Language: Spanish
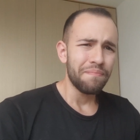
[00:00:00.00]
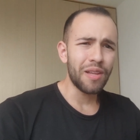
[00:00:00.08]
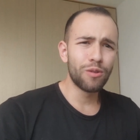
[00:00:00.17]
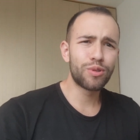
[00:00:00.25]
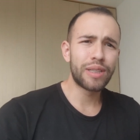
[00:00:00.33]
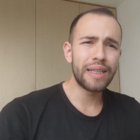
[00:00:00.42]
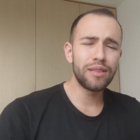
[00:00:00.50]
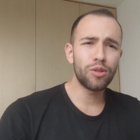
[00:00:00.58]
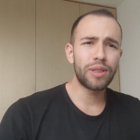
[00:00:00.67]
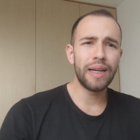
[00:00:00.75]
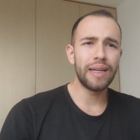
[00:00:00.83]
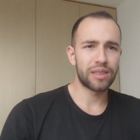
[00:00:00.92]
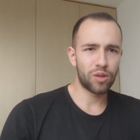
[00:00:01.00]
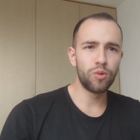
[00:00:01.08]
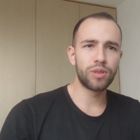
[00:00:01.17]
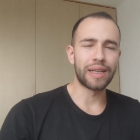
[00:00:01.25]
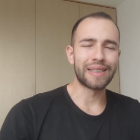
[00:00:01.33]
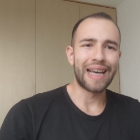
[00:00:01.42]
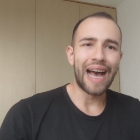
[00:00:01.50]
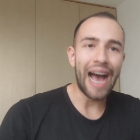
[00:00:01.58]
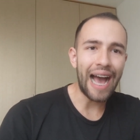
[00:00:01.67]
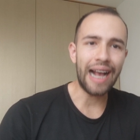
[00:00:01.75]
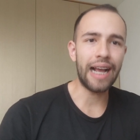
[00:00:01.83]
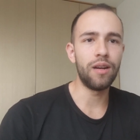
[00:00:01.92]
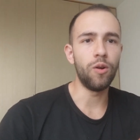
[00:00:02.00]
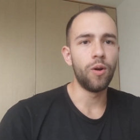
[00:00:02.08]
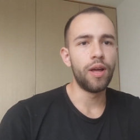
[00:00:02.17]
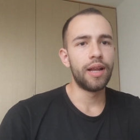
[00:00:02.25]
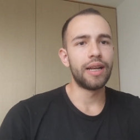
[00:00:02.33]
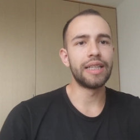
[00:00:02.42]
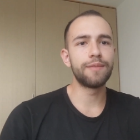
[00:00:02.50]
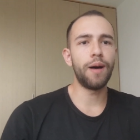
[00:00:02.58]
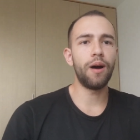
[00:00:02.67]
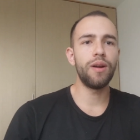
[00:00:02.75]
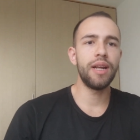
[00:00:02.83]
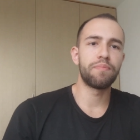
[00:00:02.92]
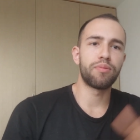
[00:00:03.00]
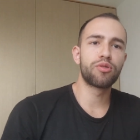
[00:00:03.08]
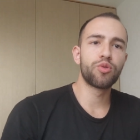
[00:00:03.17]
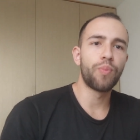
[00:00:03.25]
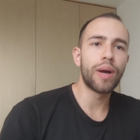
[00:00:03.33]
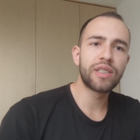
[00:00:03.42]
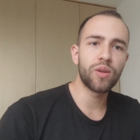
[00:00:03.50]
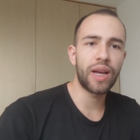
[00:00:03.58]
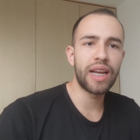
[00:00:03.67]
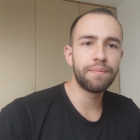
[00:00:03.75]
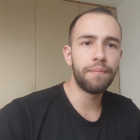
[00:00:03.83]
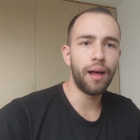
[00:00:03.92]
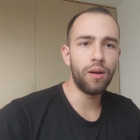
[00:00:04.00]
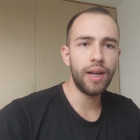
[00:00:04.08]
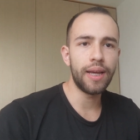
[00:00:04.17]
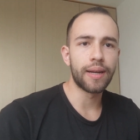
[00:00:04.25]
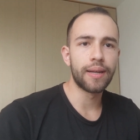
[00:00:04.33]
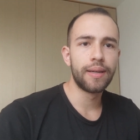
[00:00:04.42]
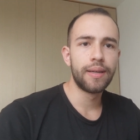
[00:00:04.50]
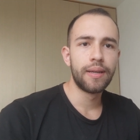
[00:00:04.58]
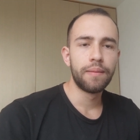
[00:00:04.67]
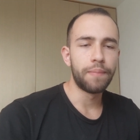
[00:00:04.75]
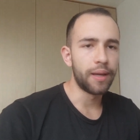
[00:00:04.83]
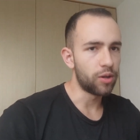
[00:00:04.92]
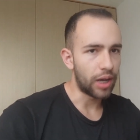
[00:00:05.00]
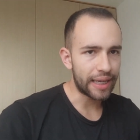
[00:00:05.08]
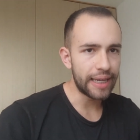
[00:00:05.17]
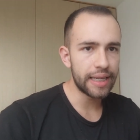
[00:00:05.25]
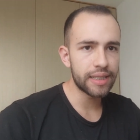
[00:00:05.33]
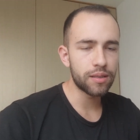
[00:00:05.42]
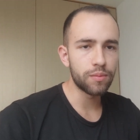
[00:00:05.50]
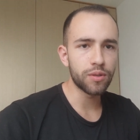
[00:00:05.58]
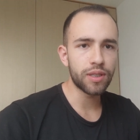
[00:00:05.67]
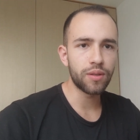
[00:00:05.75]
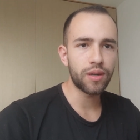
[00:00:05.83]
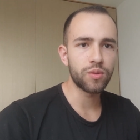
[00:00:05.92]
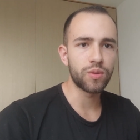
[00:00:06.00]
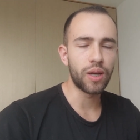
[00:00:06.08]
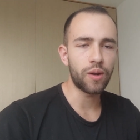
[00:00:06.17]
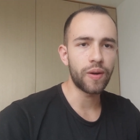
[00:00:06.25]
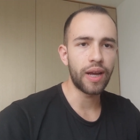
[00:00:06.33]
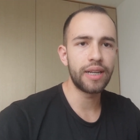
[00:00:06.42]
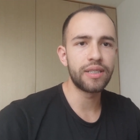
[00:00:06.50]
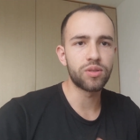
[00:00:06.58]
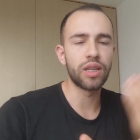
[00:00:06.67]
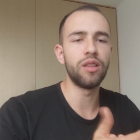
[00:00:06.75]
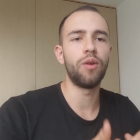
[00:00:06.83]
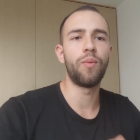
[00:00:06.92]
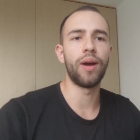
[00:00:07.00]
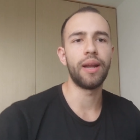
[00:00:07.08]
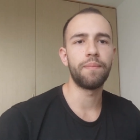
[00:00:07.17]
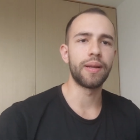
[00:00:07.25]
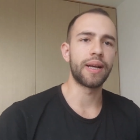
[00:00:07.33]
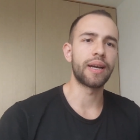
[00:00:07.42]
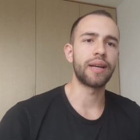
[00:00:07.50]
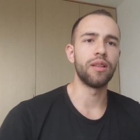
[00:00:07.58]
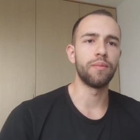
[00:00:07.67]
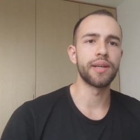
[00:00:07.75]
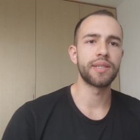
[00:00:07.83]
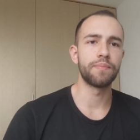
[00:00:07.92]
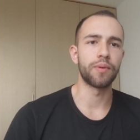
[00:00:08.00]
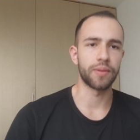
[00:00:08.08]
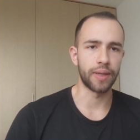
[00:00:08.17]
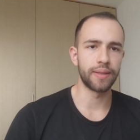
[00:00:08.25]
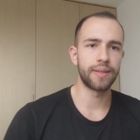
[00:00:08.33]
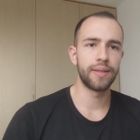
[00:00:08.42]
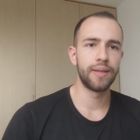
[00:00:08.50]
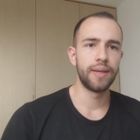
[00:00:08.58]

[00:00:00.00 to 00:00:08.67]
Ustedes no tienen excusas, háganlo. Les va a doler, por supuesto que les va a doler pero aquí les estoy mostrando resultados reales y ustedes lo pueden aplicar, que es lo más importante.